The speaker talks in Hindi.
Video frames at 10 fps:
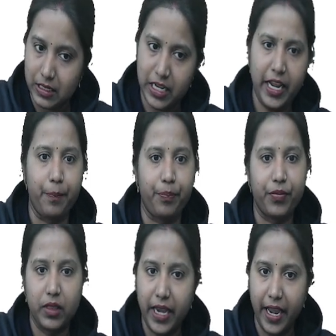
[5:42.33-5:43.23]
ठीक है
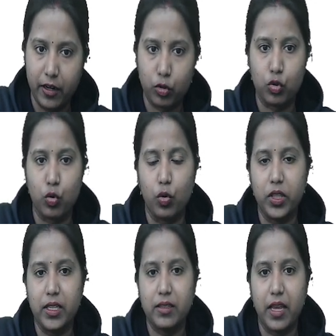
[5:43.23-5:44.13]
खैर इसको
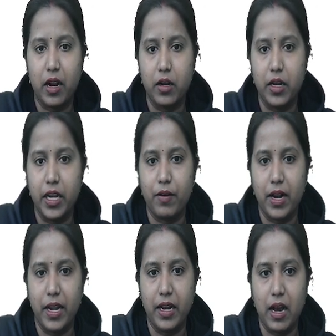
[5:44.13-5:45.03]
छोड़ते हैं ये सारा लेक
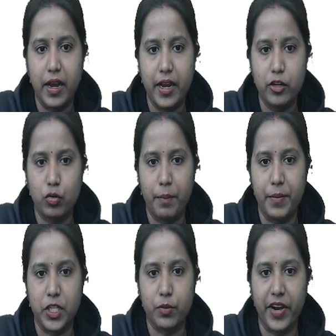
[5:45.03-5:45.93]
वाला इलाका है जो आप
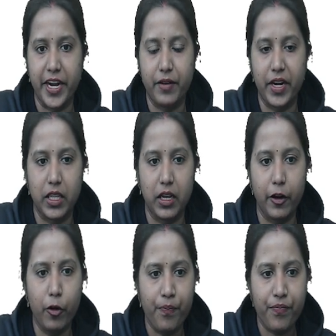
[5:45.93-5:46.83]
बीच में व्हाइट व्हाइट
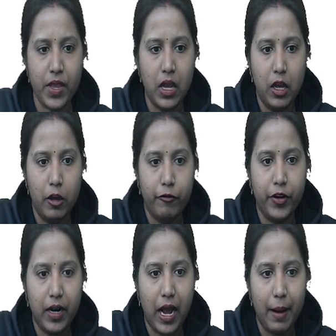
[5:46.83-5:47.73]
देख रहे हो
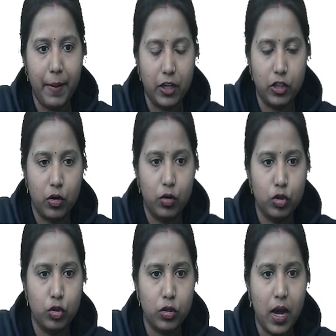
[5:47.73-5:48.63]
फिर आप आ जाओ
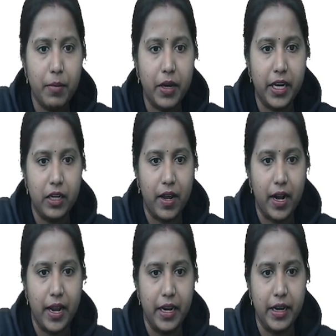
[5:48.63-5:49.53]
जो कम ग्रीन
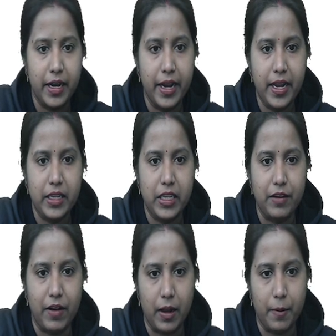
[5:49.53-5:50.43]
वाला एरिया है
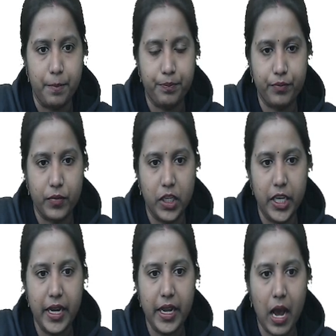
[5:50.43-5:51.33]
ये वाला
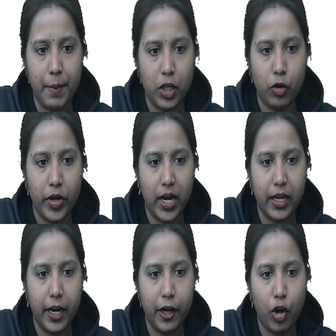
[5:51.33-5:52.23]
ये यहाँ पर देखो यहाँ
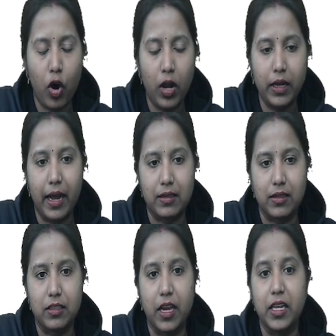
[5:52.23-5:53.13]
लिखा टॉल
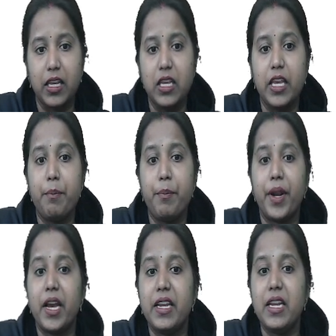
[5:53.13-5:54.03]
ग्रासेस यानी कि ये
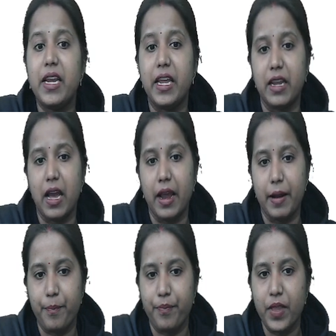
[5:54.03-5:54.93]
प्रेयरी एरिया है
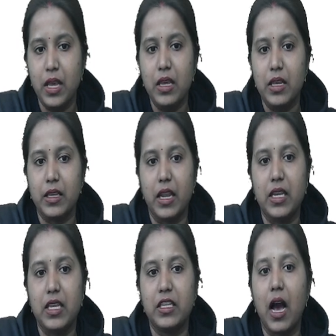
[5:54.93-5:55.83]

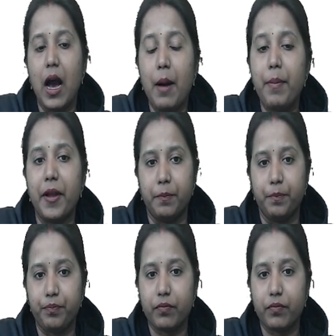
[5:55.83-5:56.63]
यानी कि यहाँ पर